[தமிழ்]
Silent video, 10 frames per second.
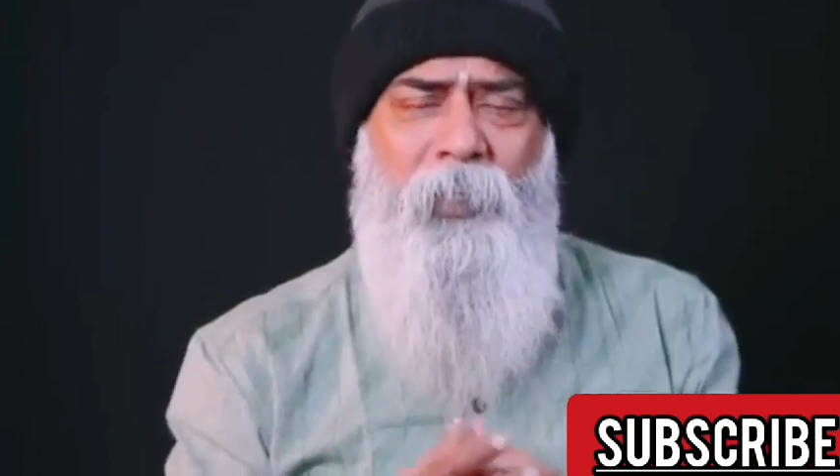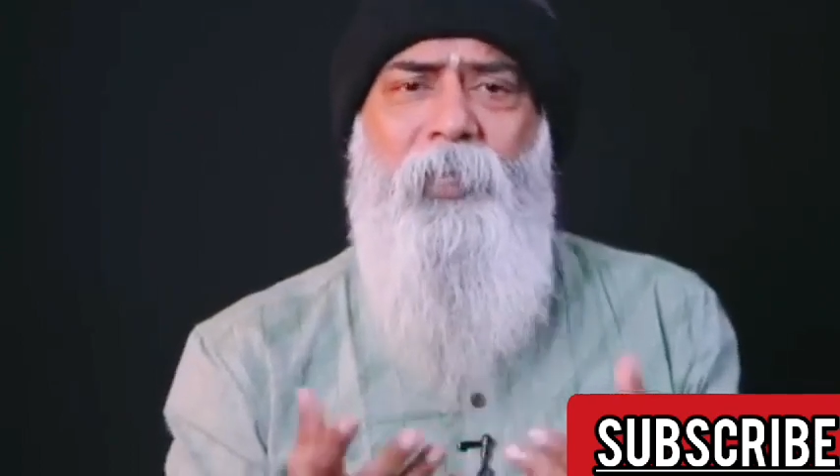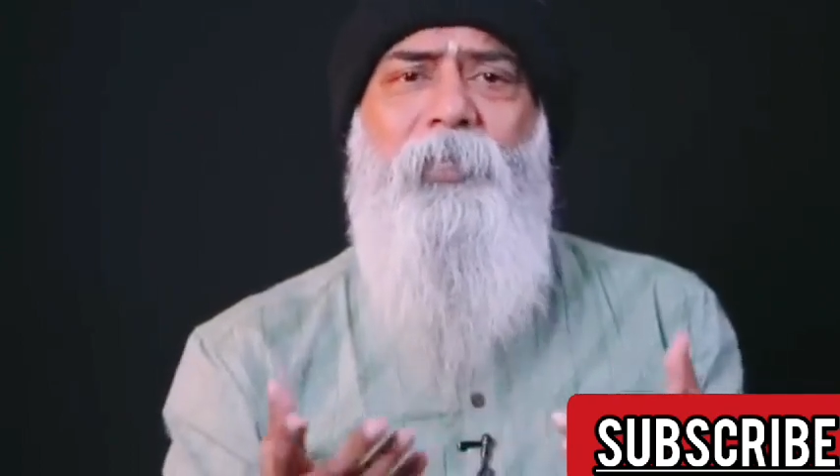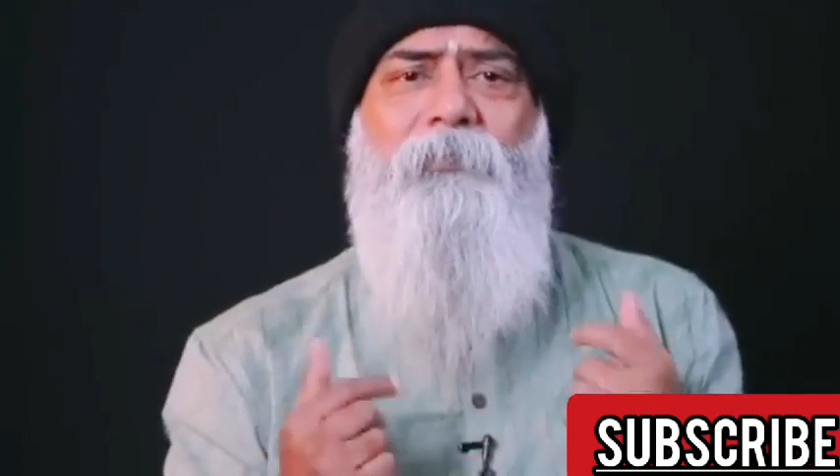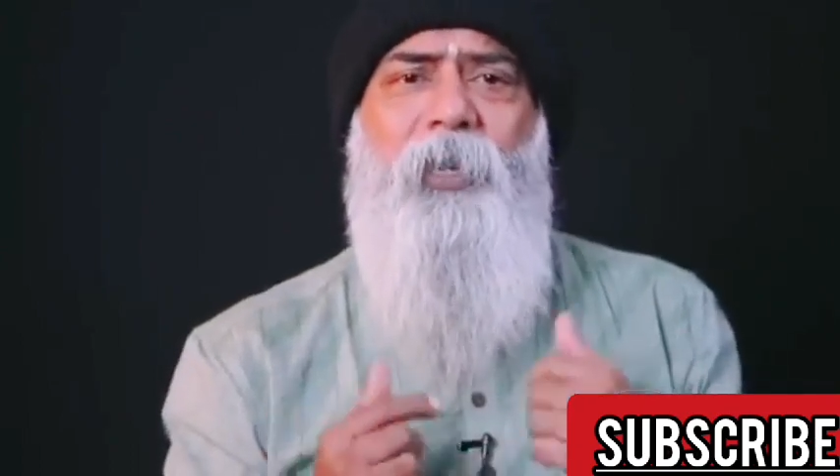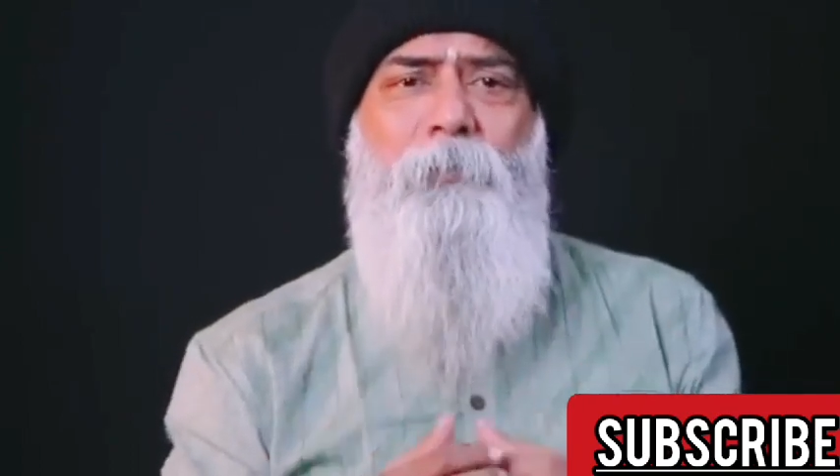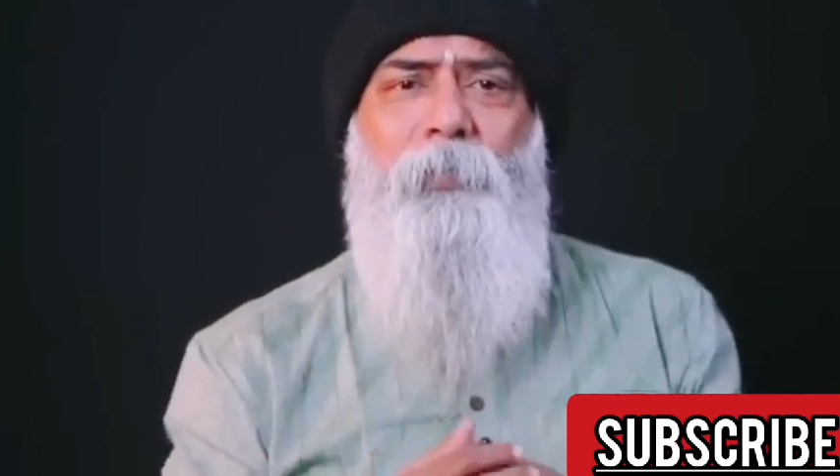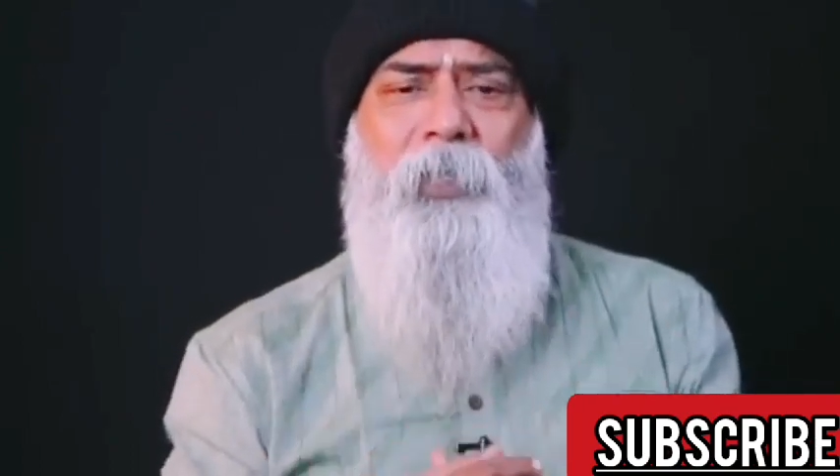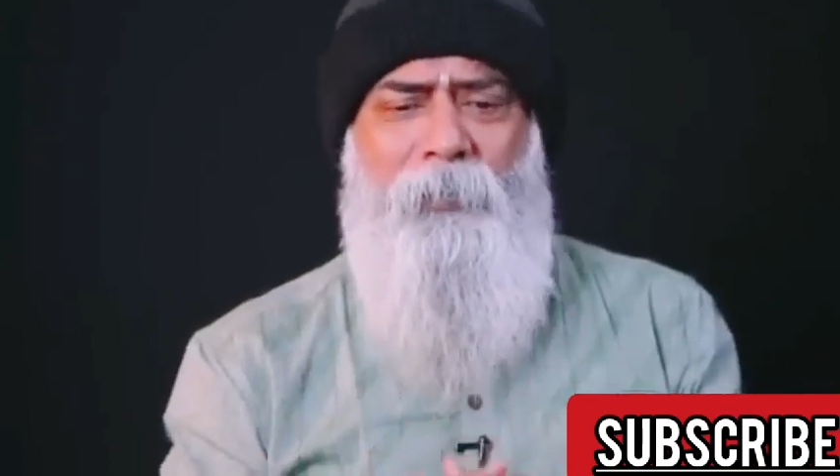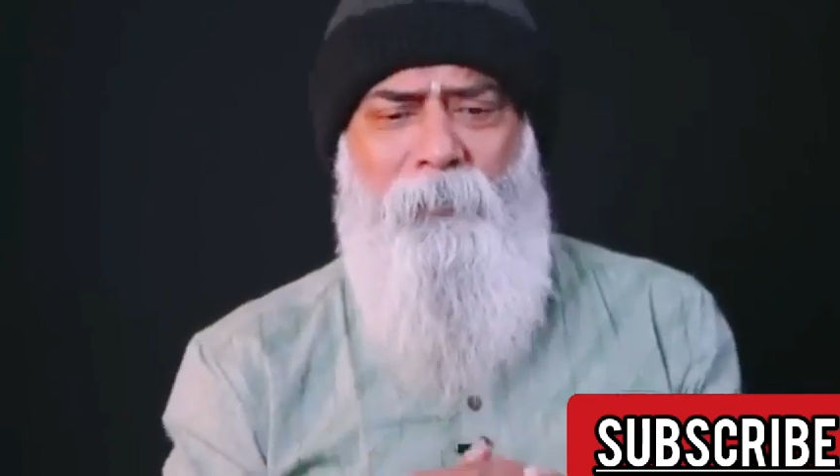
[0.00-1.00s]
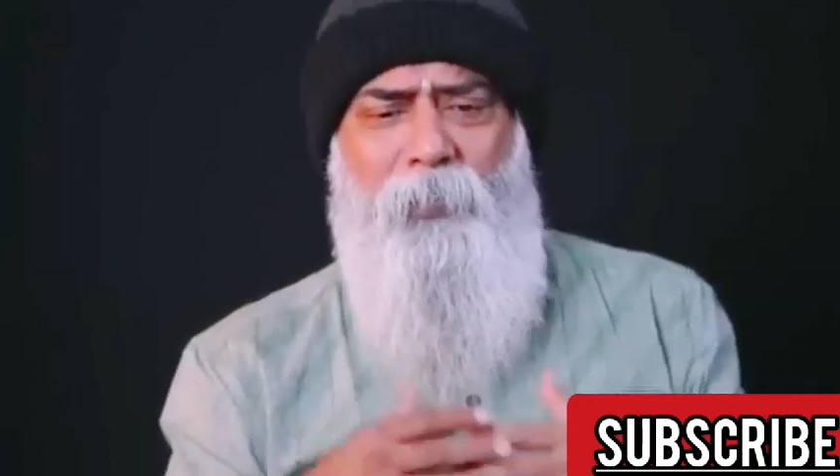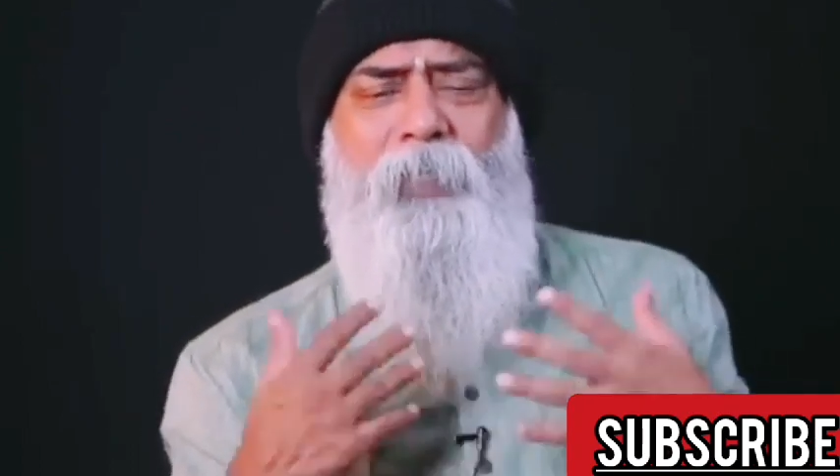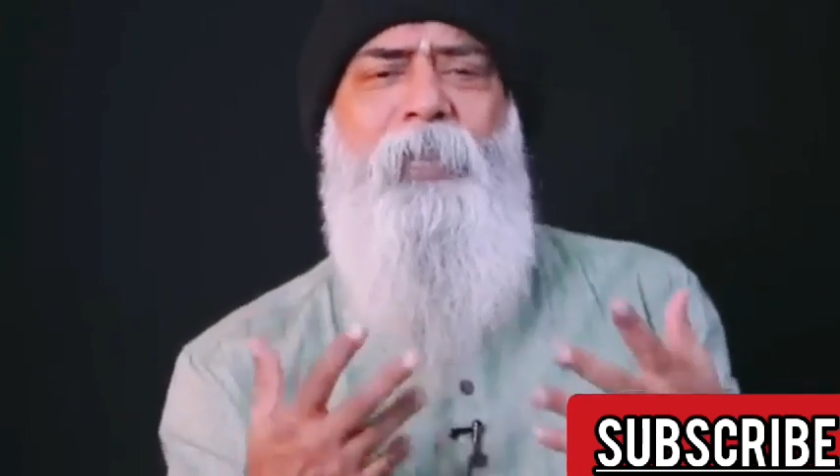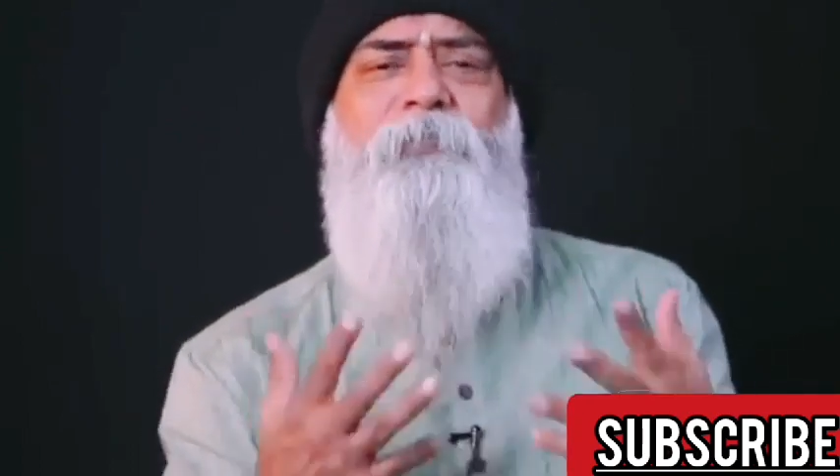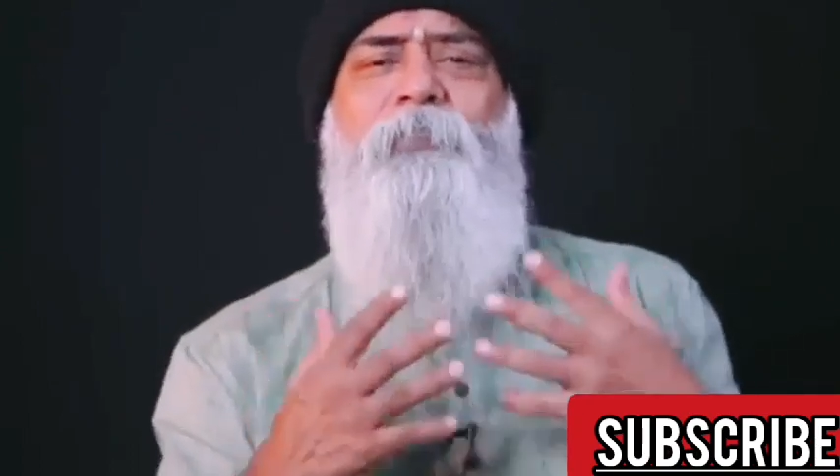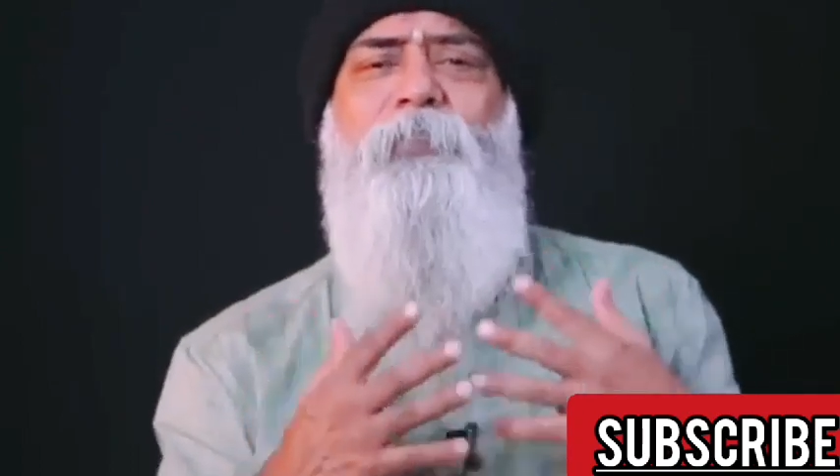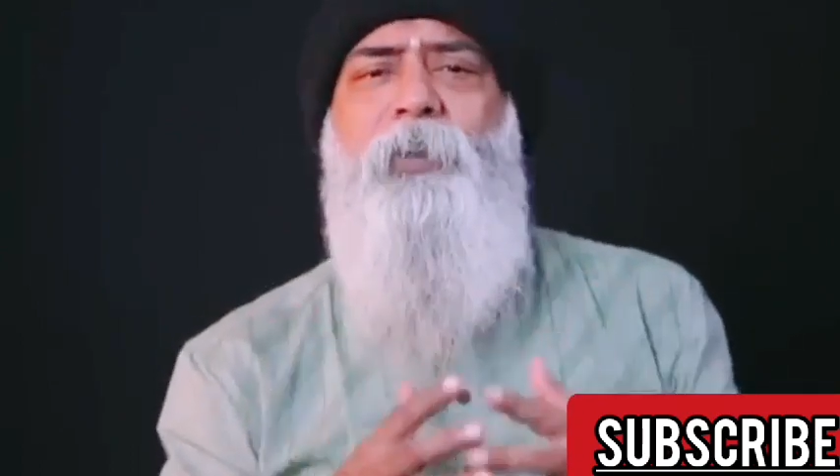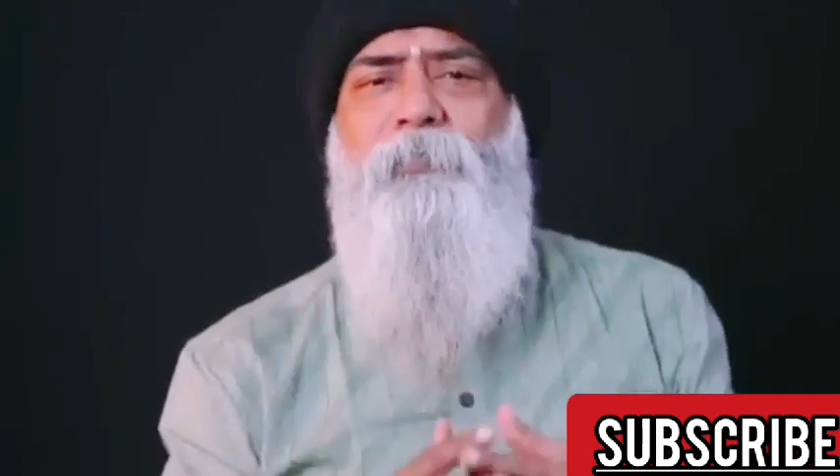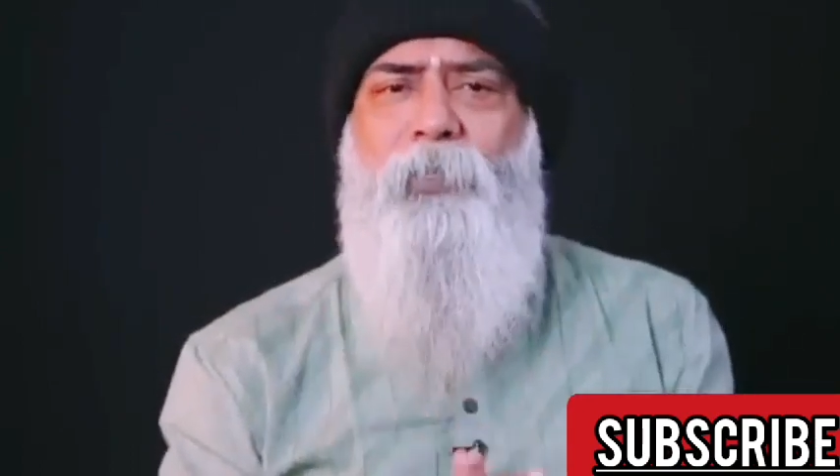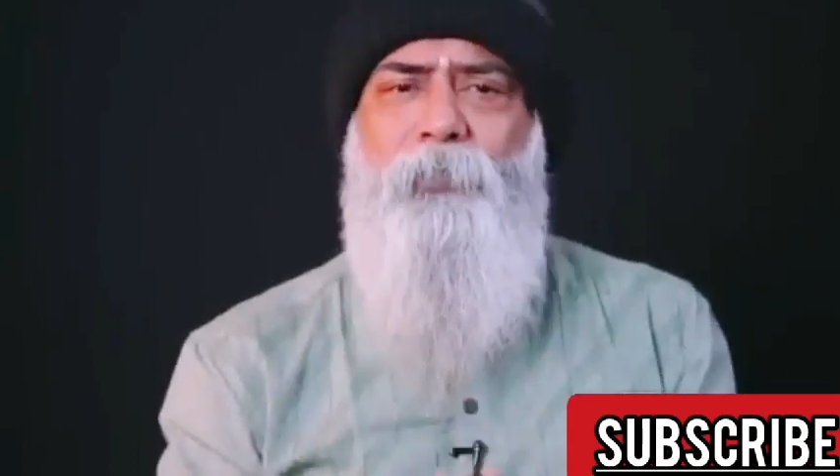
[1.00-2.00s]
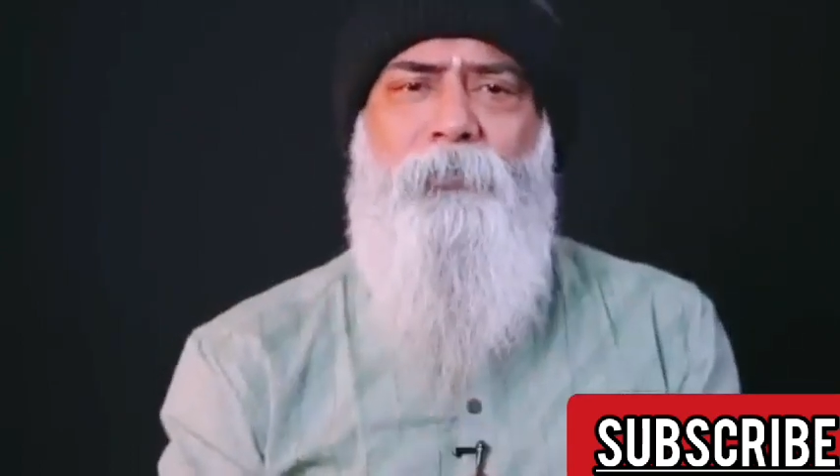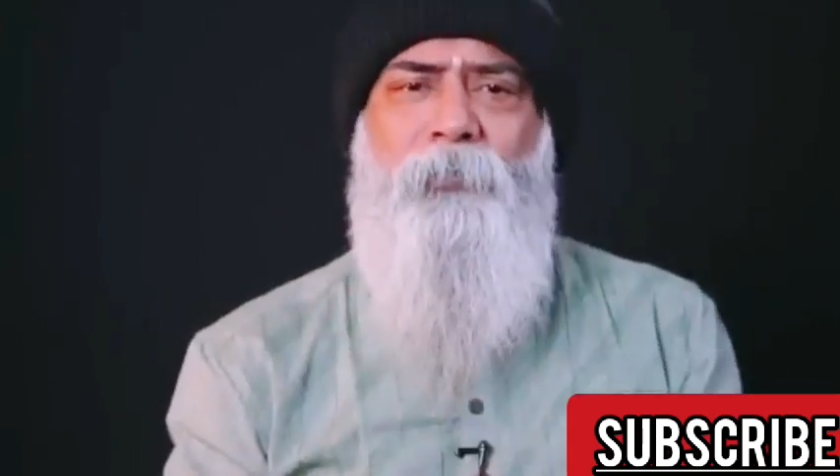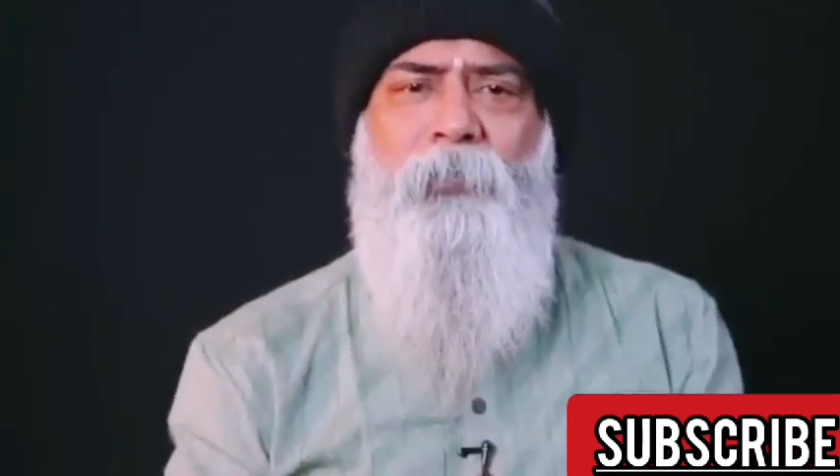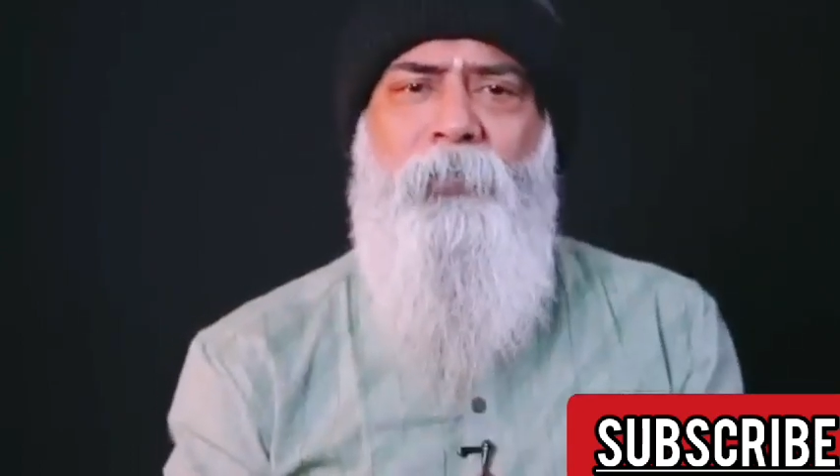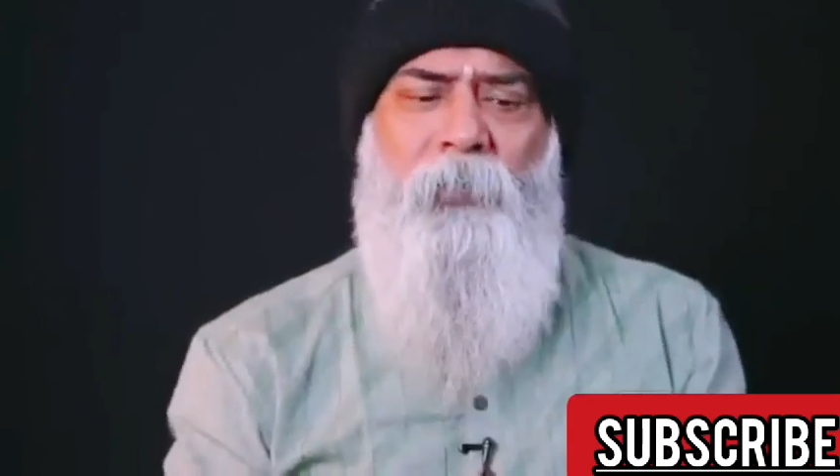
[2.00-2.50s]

இடிக்கிறதுக்கு வாய்ப்பு இல்லை எவ்வளோ டிராபிக் வேணாலும் வரட்டும்